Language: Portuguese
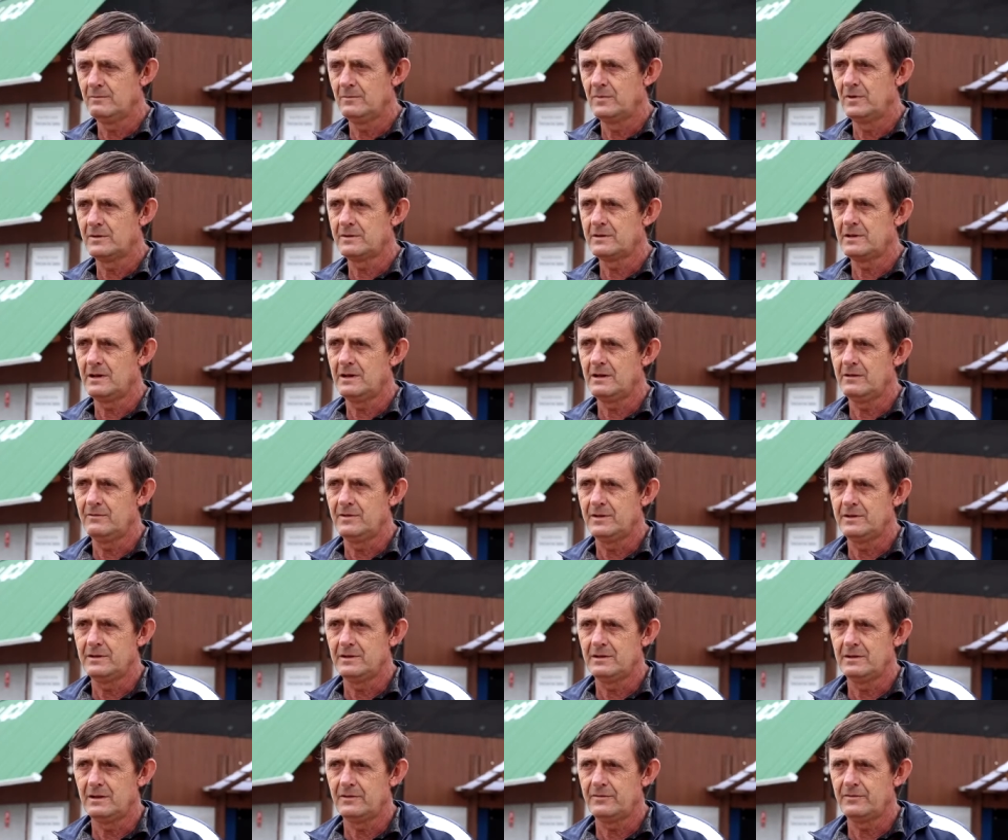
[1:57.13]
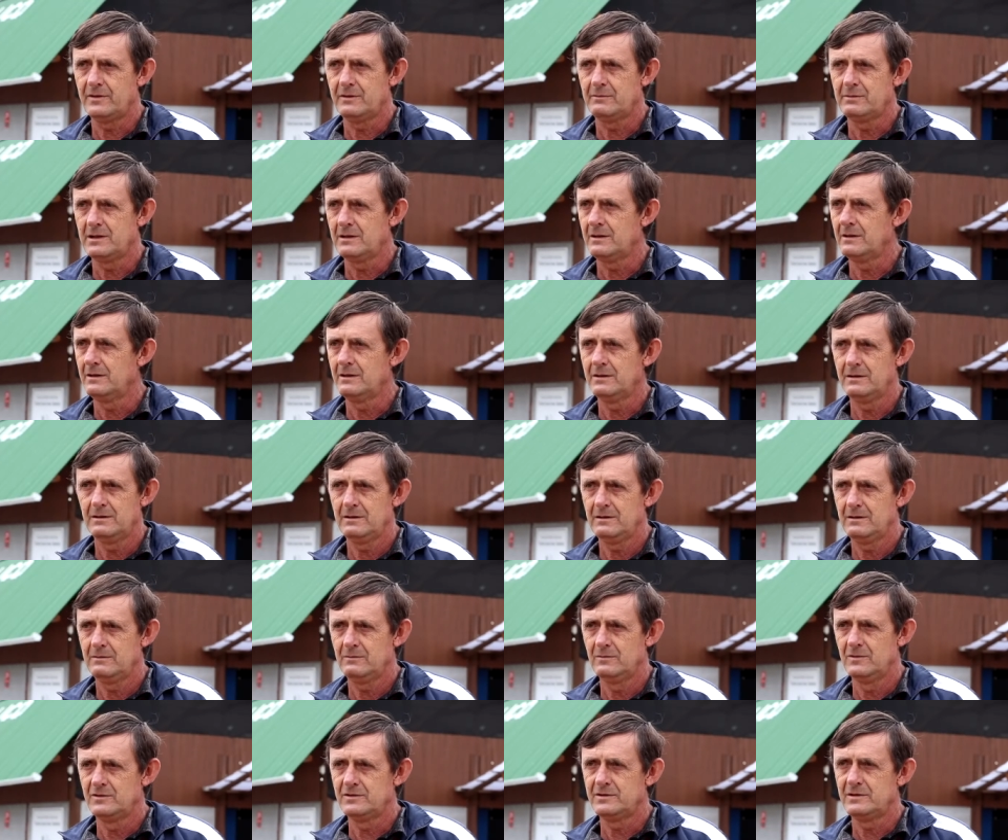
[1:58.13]
botar, vender na fibra
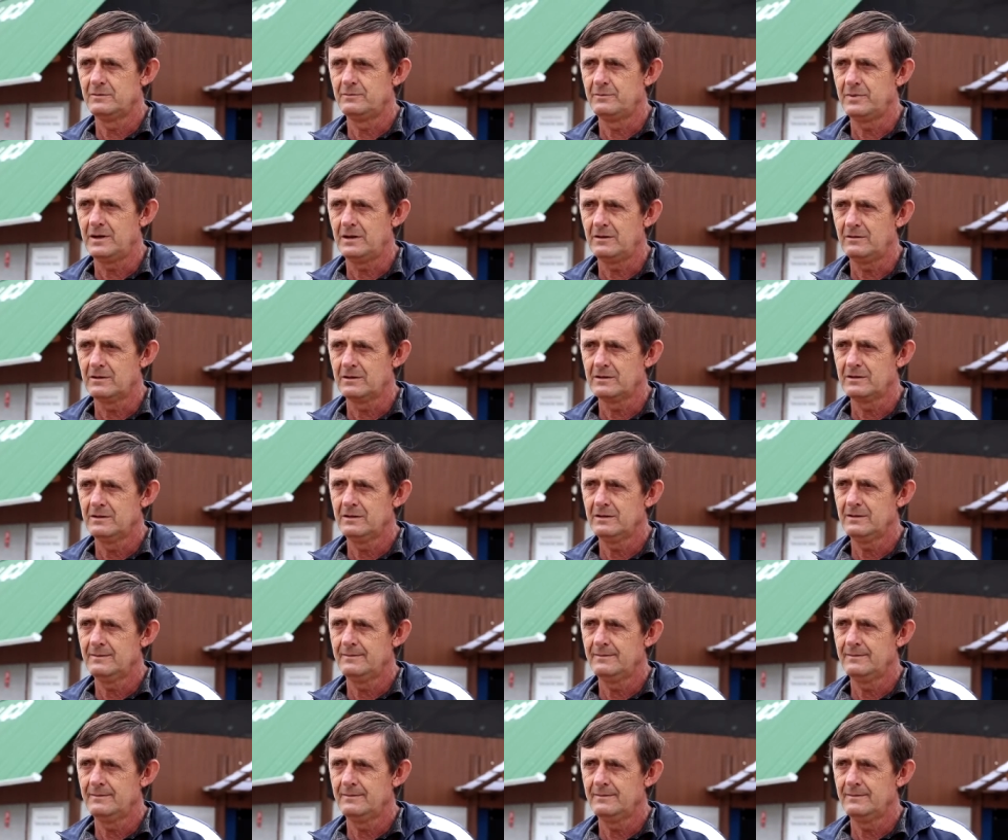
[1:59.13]
municipal aqui.